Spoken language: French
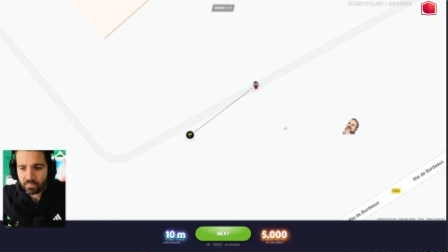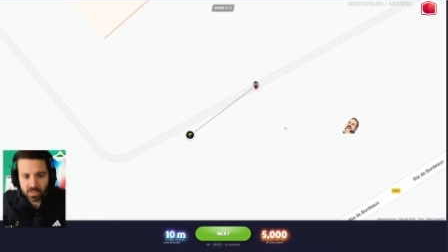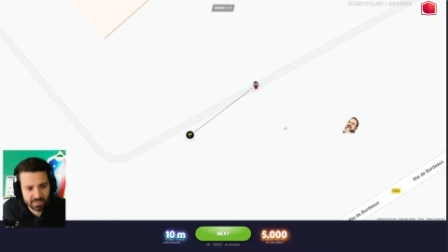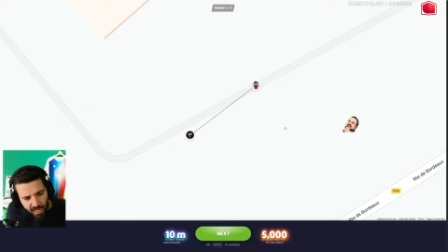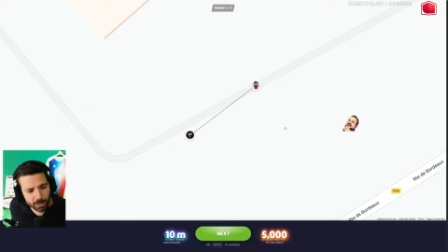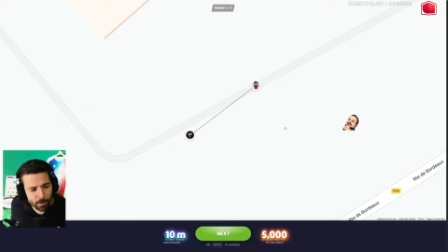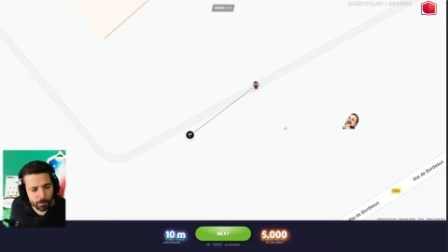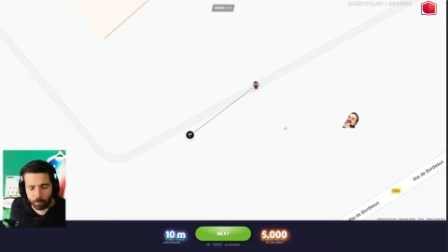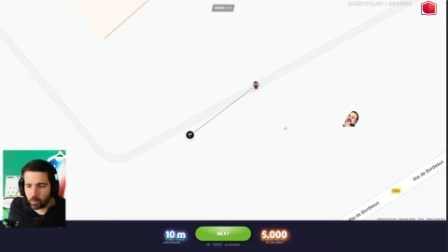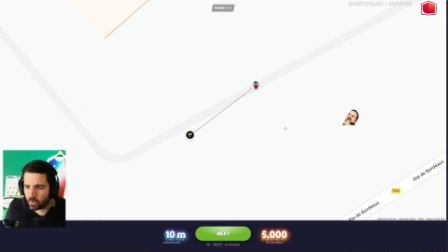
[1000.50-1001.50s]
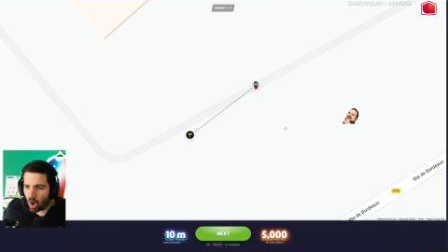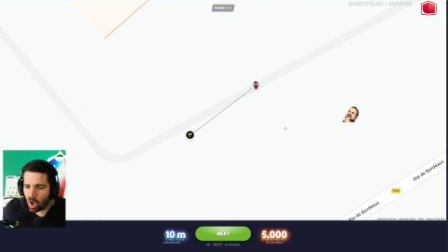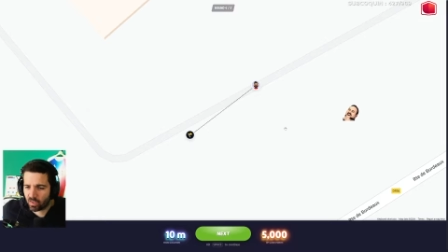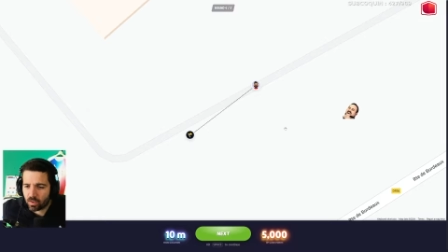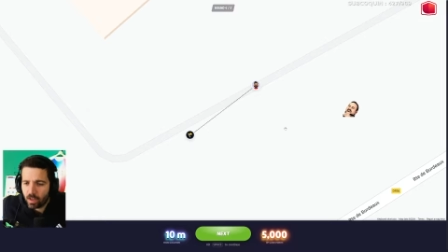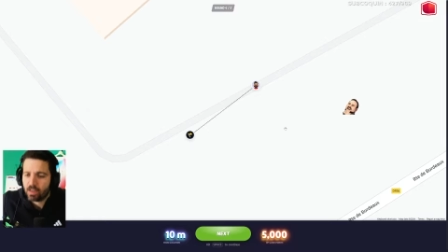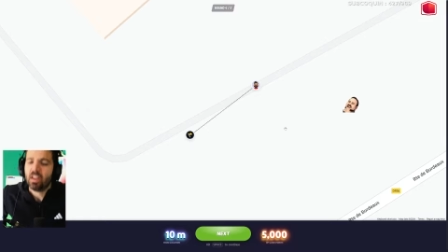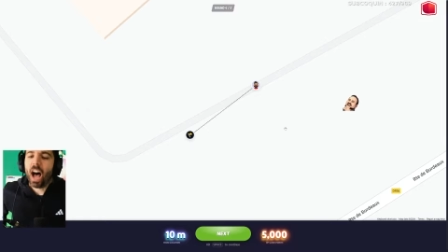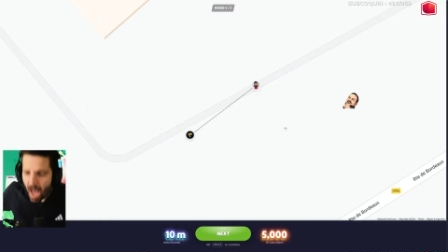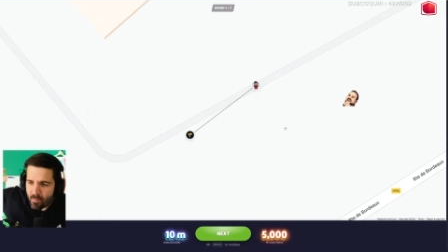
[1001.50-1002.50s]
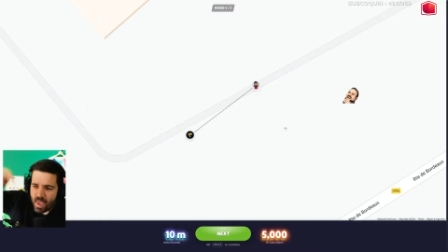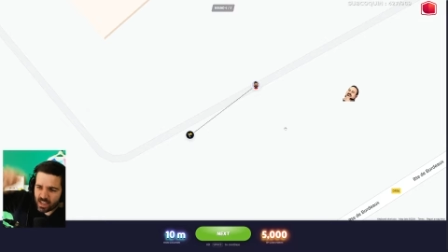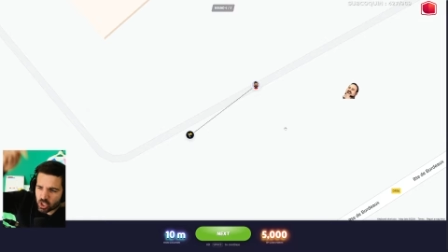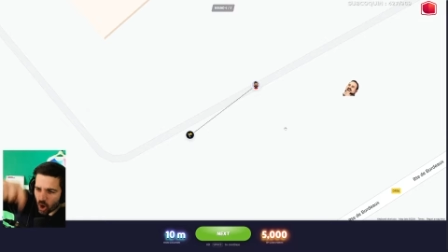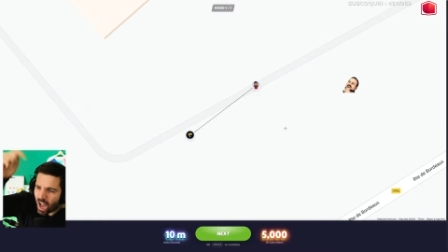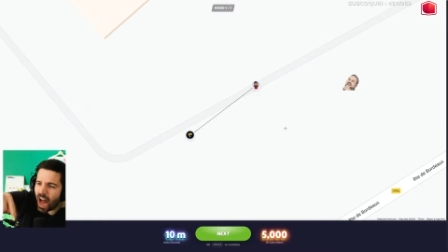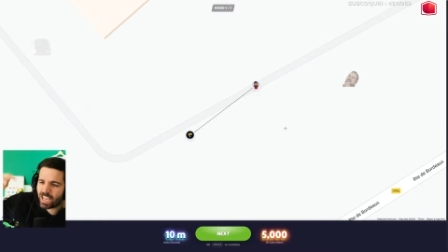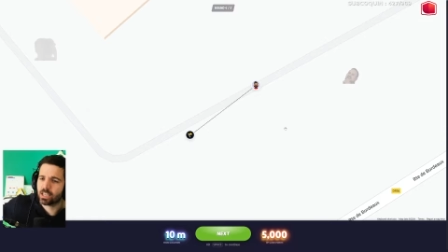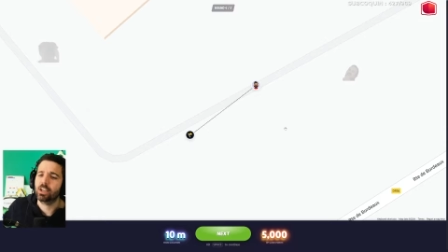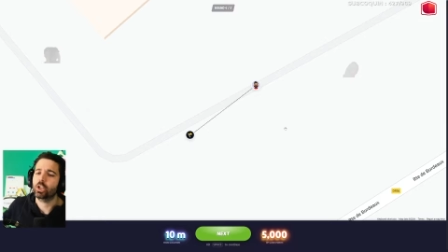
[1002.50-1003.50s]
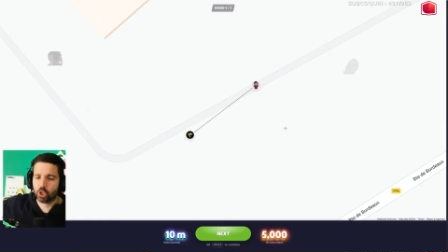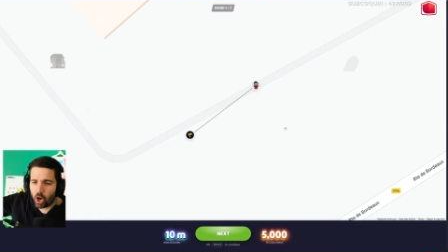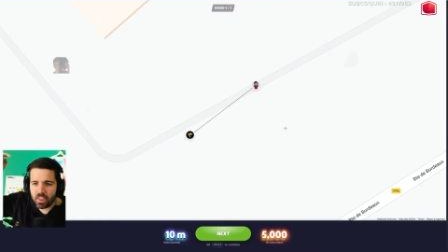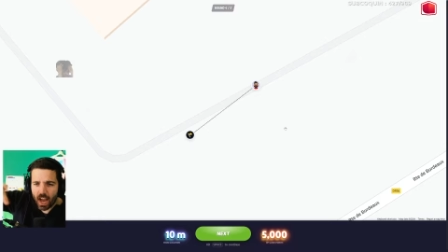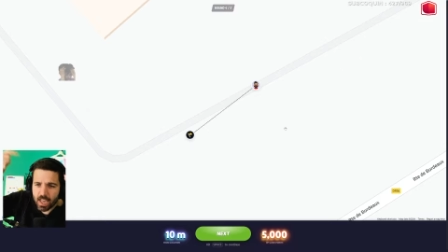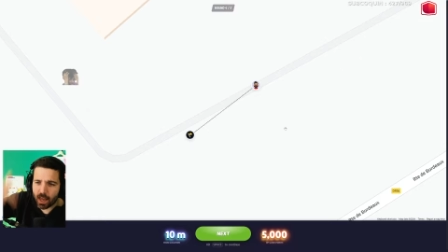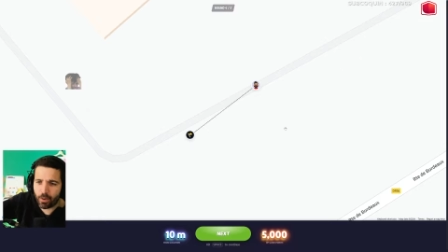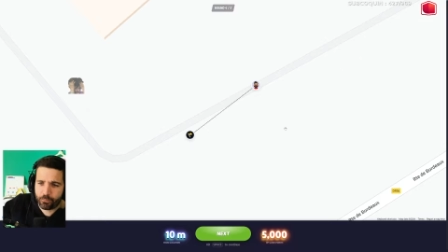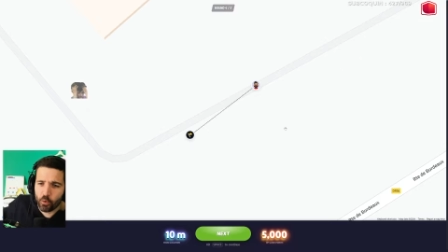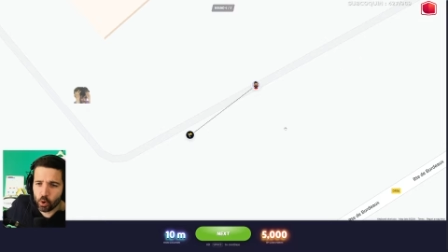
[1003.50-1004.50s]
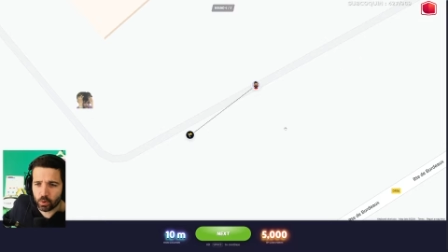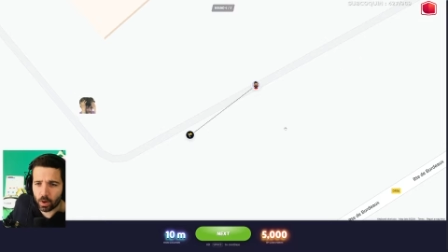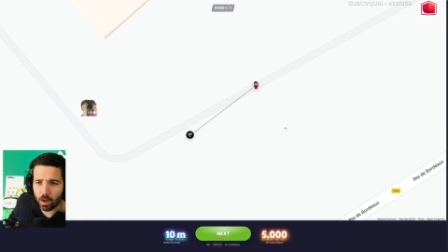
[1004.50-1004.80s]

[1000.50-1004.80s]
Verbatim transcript: 5000 puntos à Bergerac. J'en ai rien à foutre.